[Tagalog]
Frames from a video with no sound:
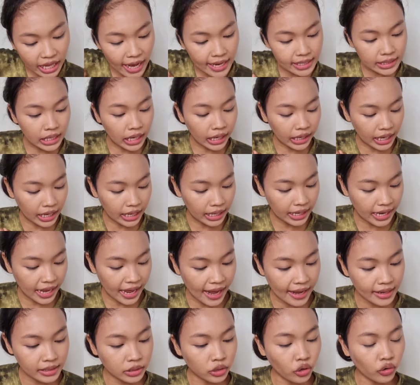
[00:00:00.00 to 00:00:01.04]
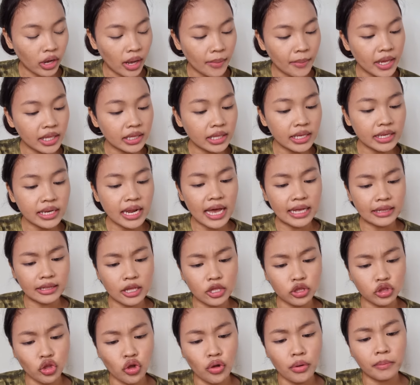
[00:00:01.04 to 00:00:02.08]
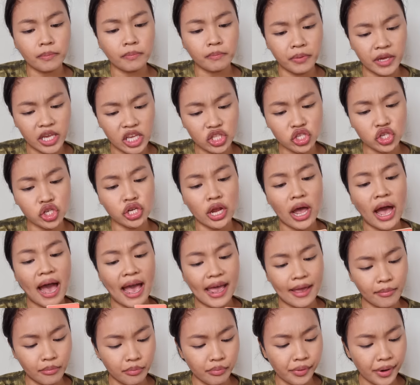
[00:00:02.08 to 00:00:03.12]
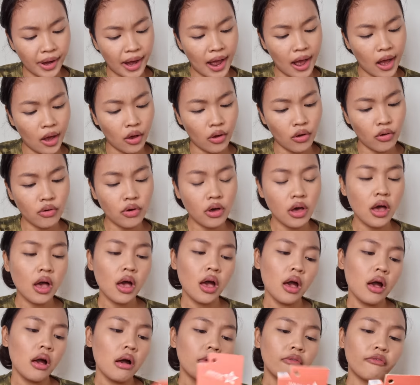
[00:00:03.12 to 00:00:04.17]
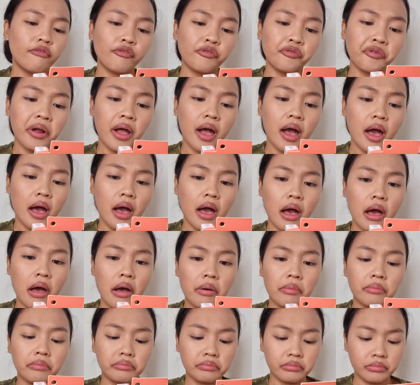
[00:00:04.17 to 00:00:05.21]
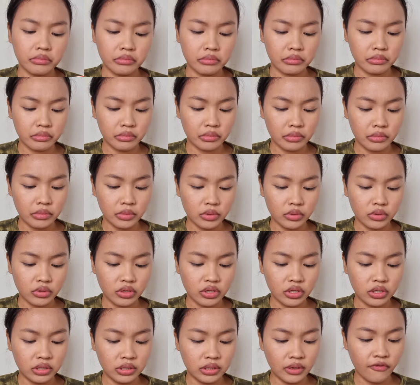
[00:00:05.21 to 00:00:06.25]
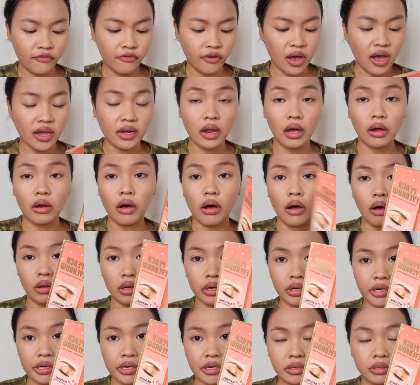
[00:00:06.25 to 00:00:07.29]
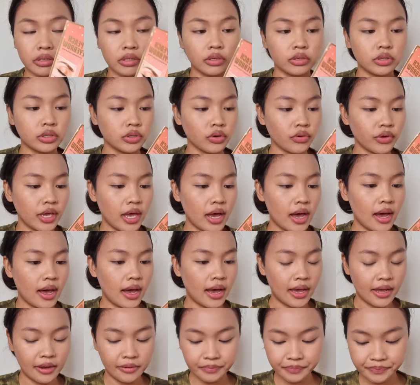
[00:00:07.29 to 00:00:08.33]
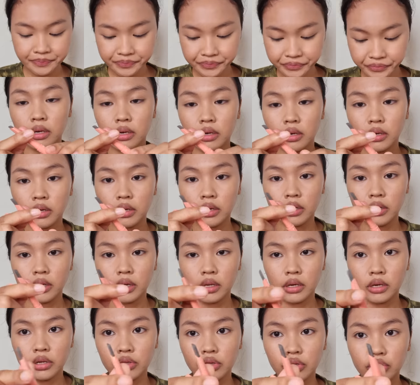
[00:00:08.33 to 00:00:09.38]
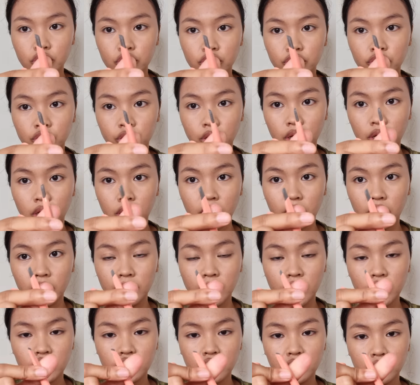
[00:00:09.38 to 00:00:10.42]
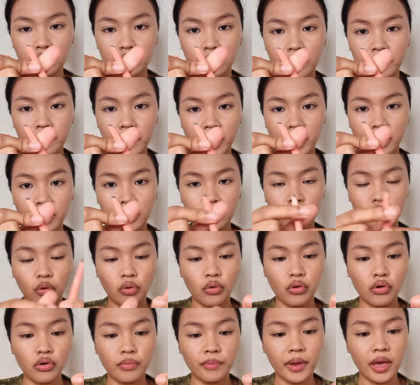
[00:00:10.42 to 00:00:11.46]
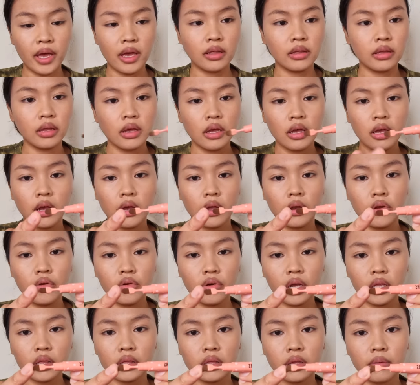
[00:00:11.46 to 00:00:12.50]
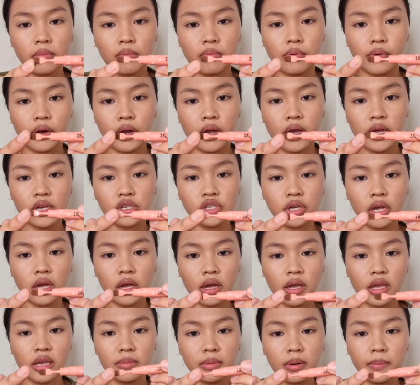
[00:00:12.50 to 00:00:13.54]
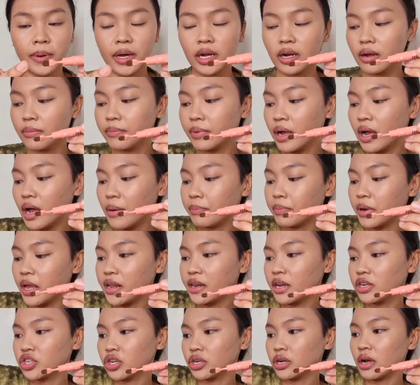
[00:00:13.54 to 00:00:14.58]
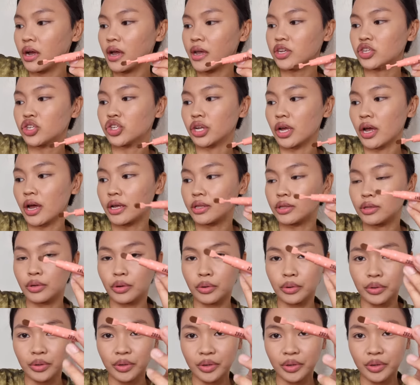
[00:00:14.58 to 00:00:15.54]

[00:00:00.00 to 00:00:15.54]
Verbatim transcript: Ay, sa kilay. So, gamitin natin tong peach eyebrow from Sivana Colors. So, yaan. Ganito siya. Medyo may pagkatok. And look at the brush. Kakaiba. Parang pang-apply na siya ng eyeshadow.